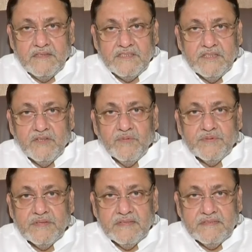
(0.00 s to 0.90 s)
निश्चित रूप
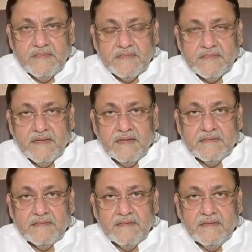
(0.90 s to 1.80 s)
से जिस तरह
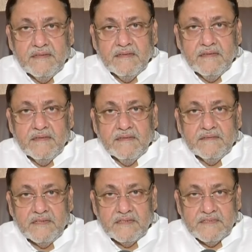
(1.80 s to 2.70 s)
से
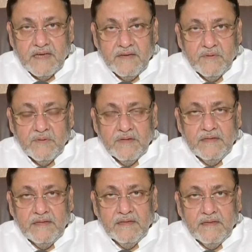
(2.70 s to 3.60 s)
चर्चाएं हो
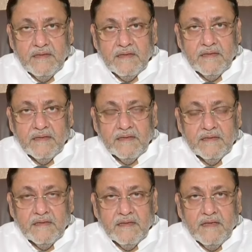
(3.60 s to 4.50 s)
रही हैं
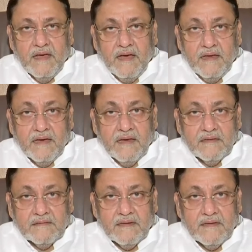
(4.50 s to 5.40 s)
अलग
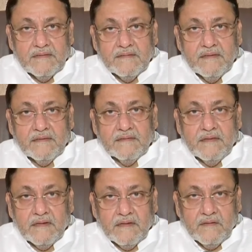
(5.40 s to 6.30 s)
अलग तरह से
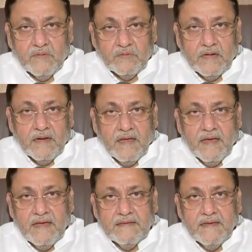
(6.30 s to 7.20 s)
तर्क कुतर्क
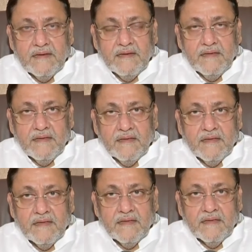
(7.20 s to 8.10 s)
लगाए जा रहे हैं
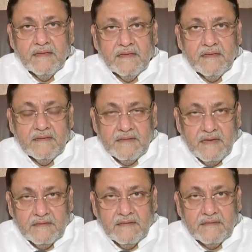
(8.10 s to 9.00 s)

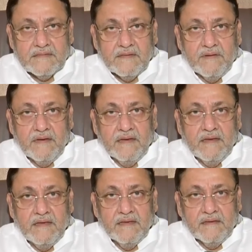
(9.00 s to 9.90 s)
जहाँ तक सवाल
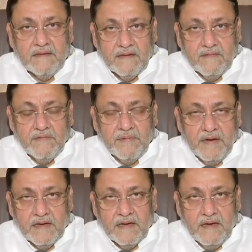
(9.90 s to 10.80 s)
है गृह
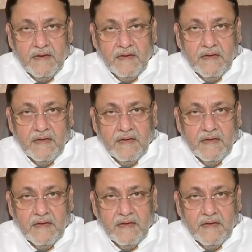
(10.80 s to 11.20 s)
विभाग का